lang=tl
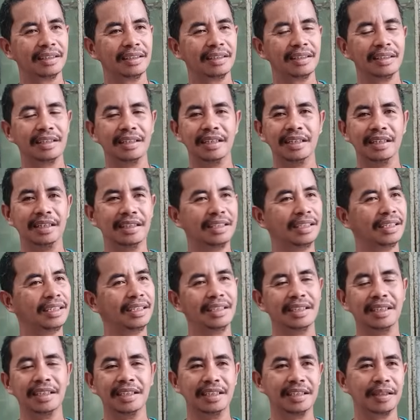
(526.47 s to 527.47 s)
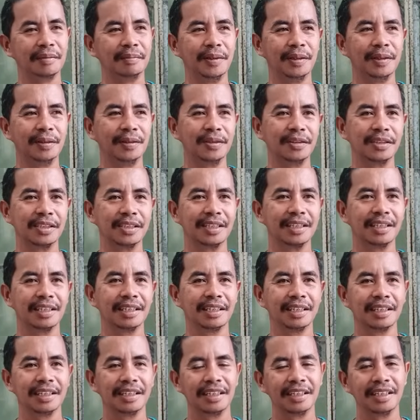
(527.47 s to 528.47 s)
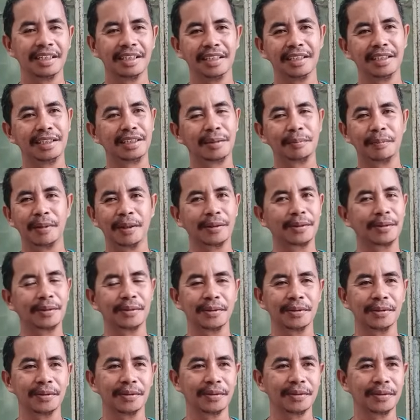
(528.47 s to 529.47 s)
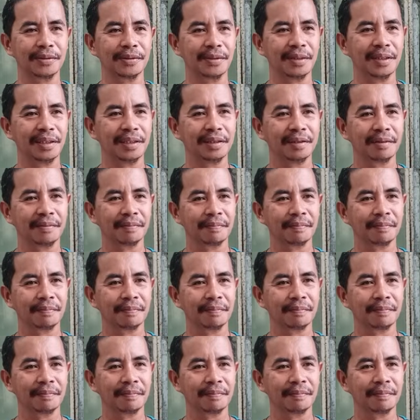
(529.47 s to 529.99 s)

Hindi, hindi sa mintos eh. Hindi sa pagtuturo eh.